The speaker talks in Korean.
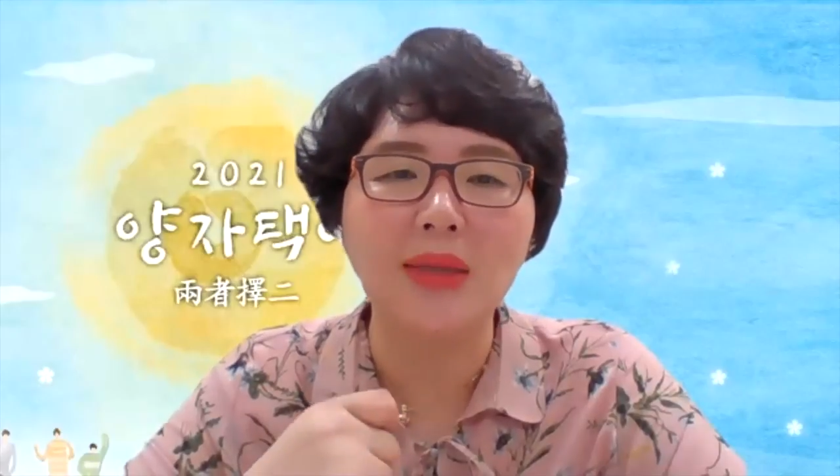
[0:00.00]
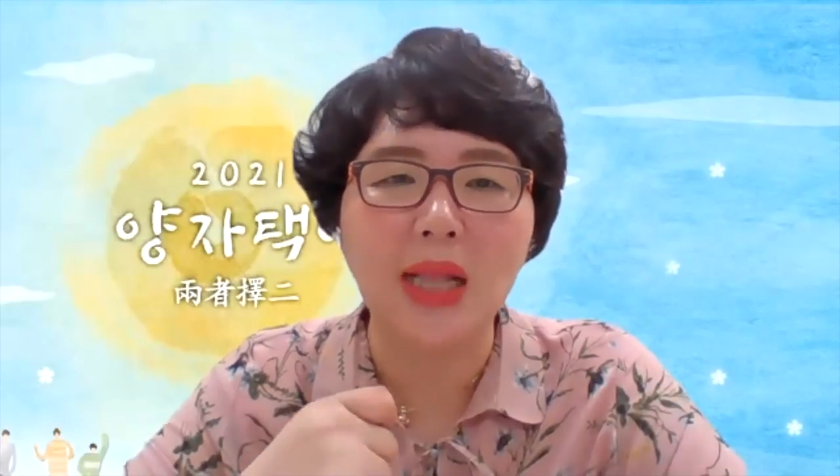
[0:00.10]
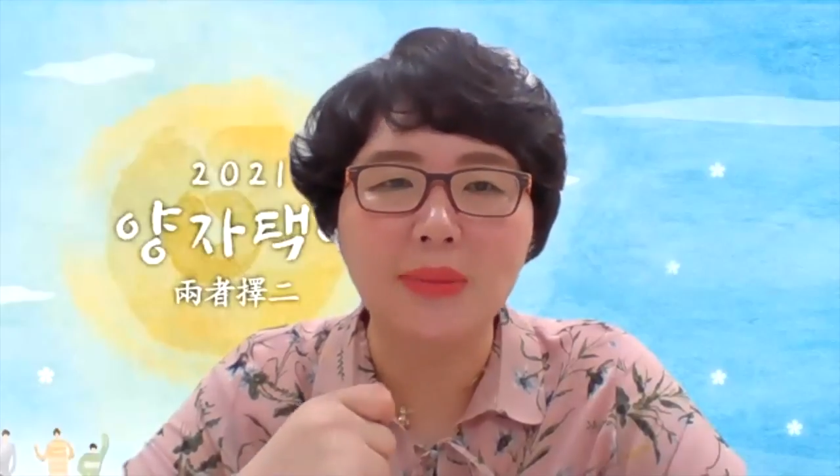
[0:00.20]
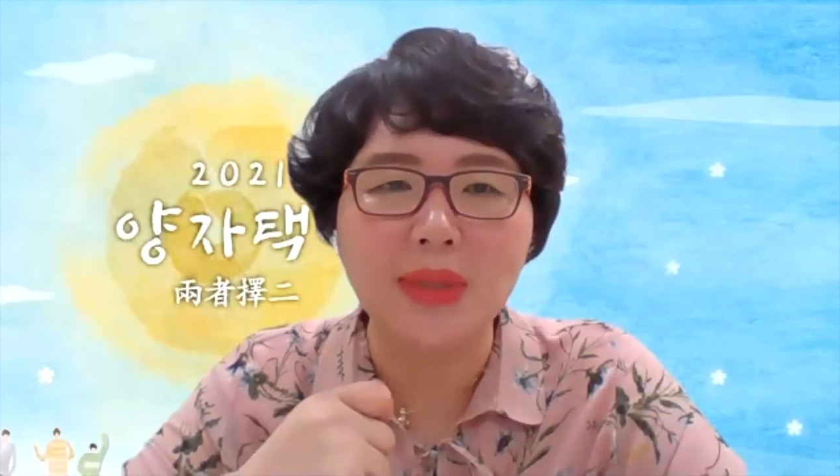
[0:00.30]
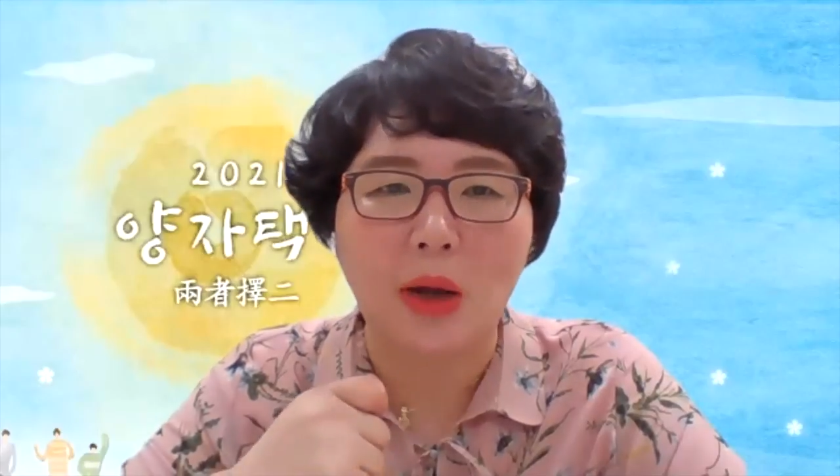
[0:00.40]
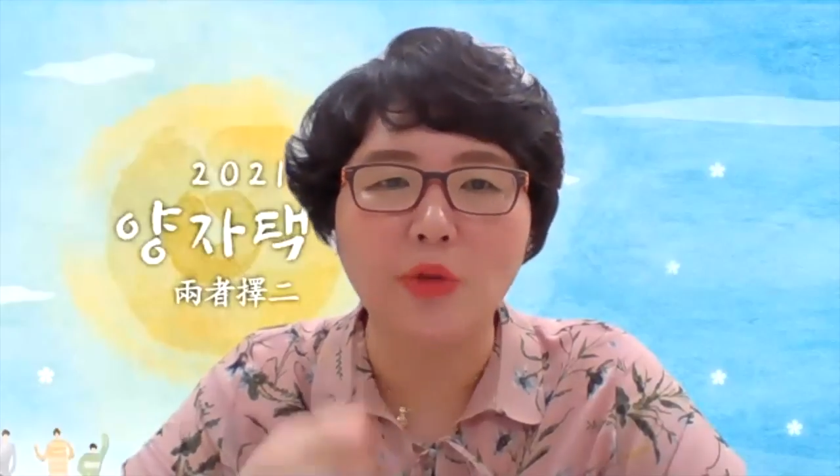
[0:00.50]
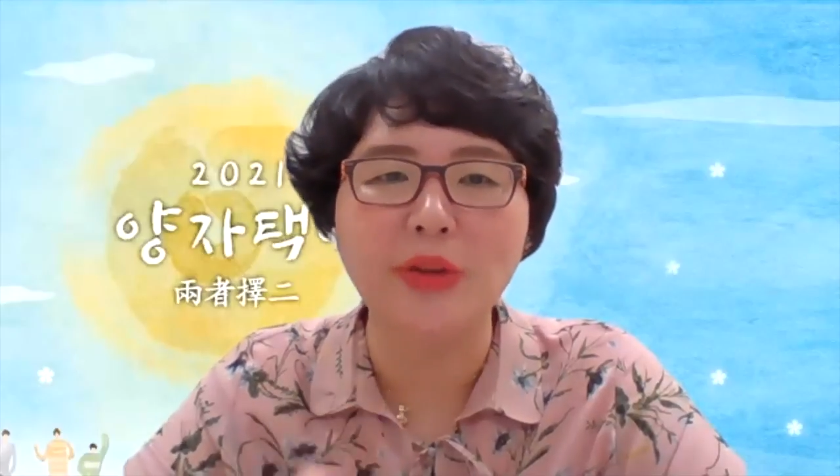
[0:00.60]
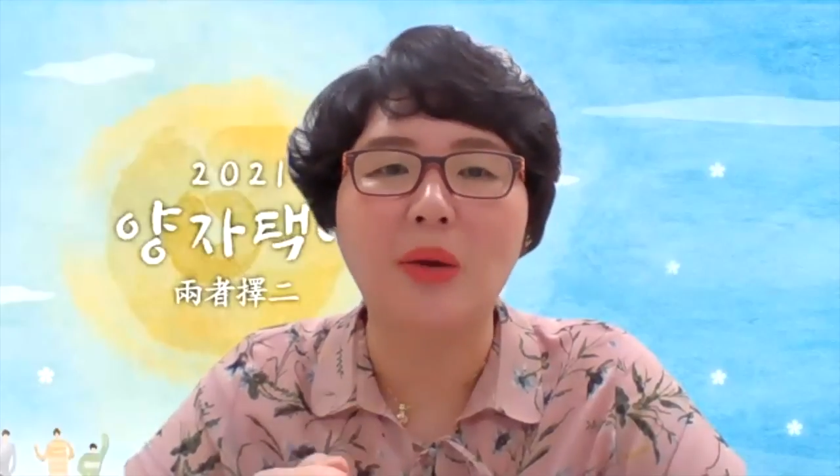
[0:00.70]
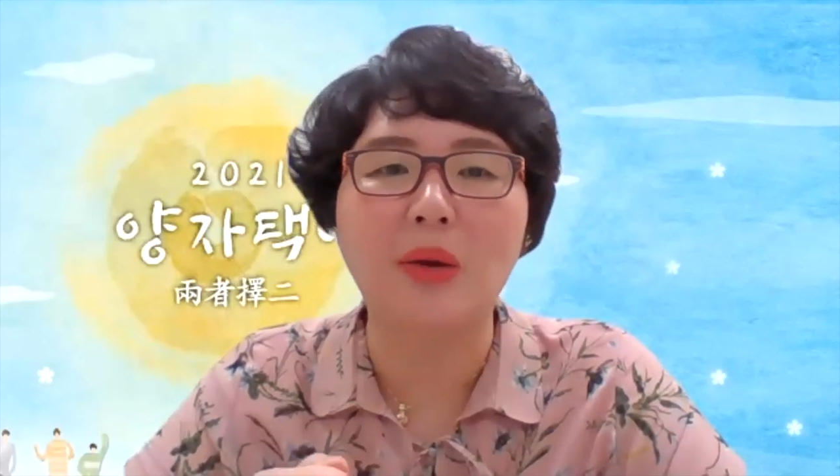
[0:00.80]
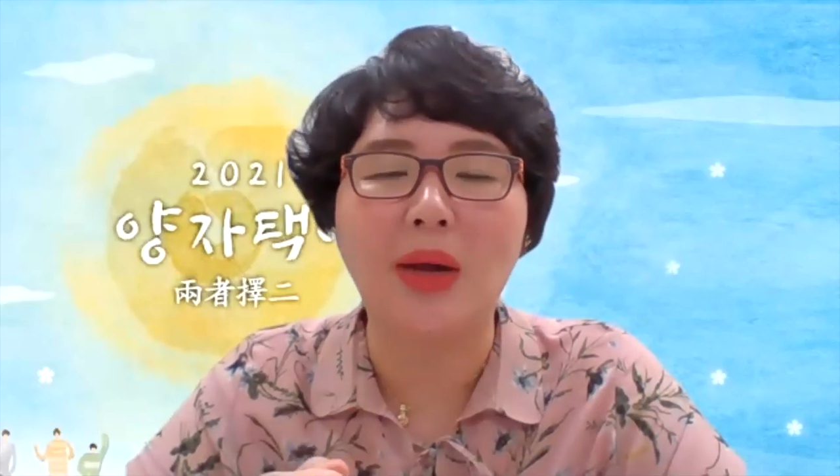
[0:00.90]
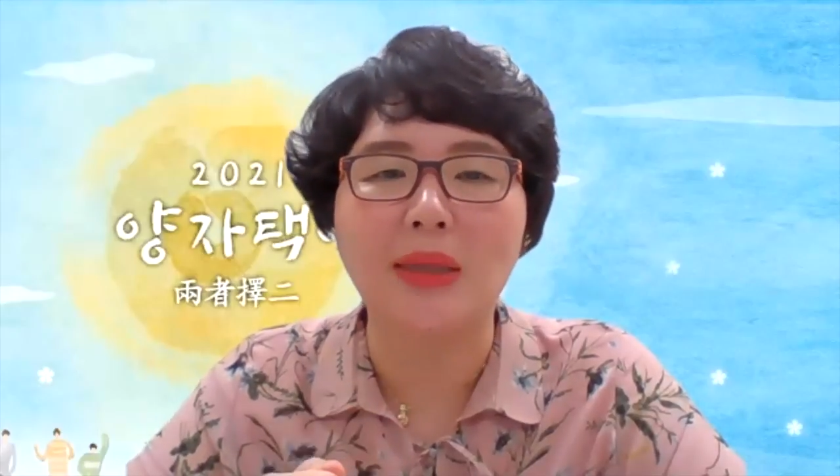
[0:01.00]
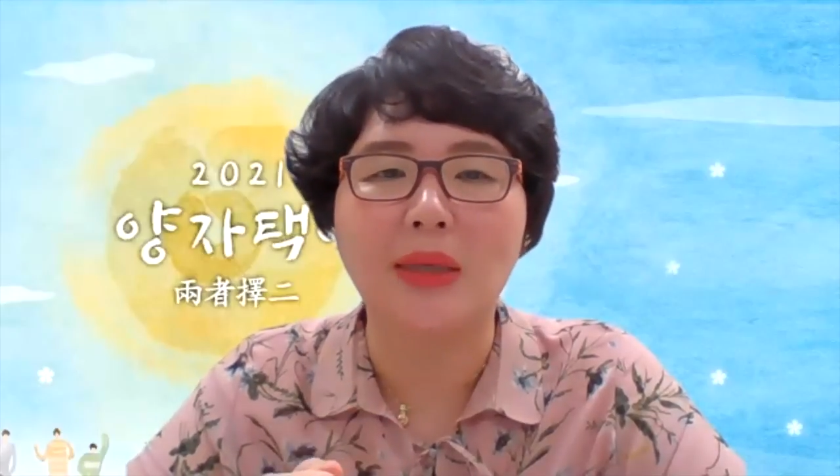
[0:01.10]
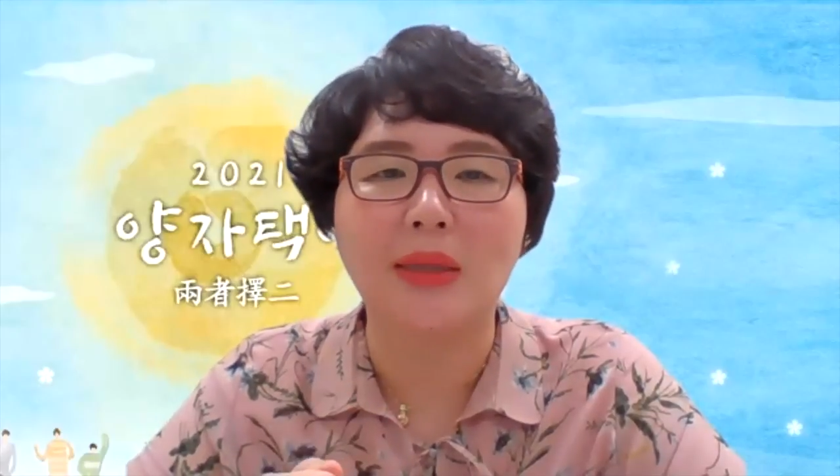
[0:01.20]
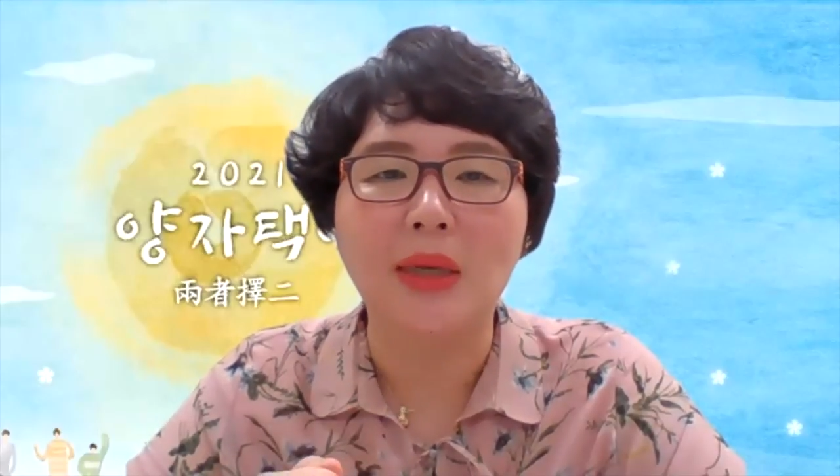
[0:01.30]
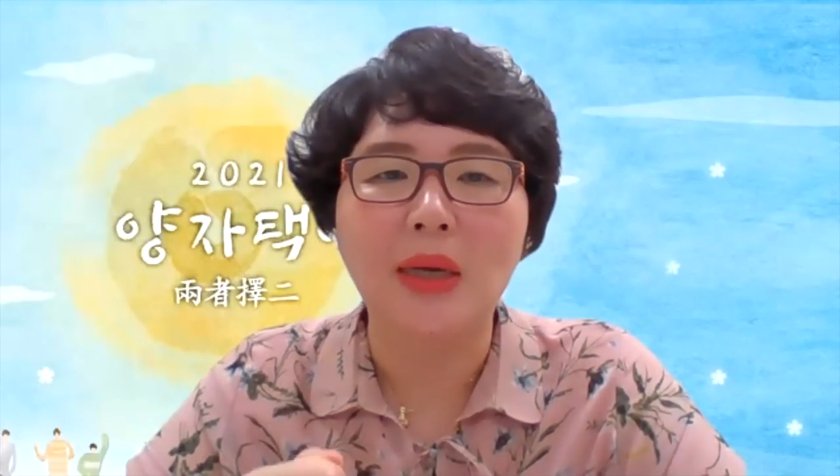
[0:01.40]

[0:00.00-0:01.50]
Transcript: 사람이 나온다고 하는